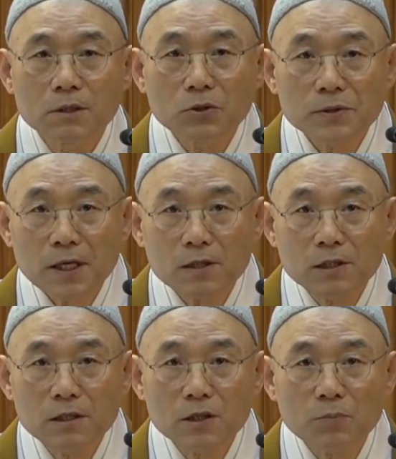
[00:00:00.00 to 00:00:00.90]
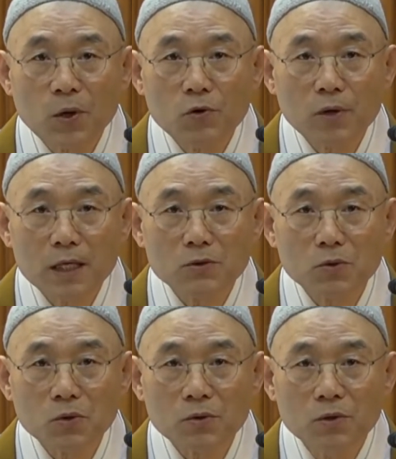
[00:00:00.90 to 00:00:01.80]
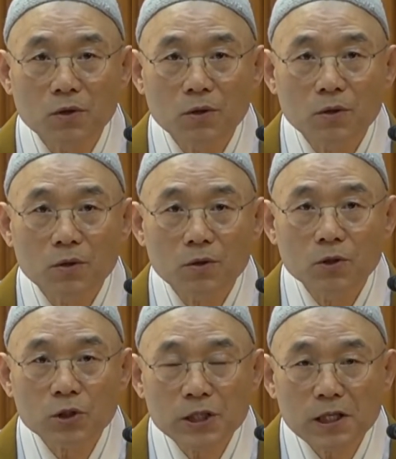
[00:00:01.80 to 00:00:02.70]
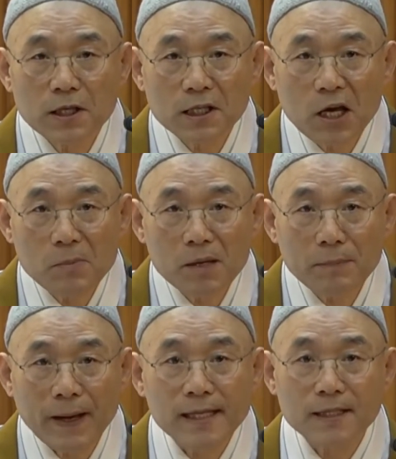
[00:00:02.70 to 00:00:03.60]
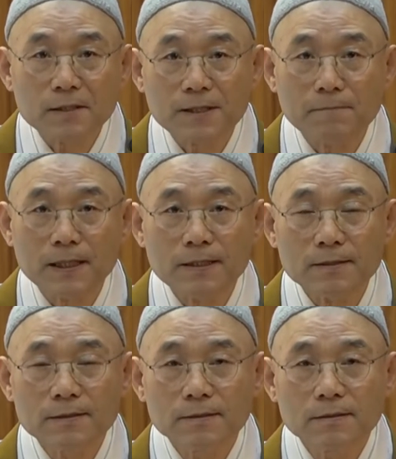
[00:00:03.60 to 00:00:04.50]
이론상의 진리를 배워가지고 그 진리가 내 마음에 밝아졌단 말이야.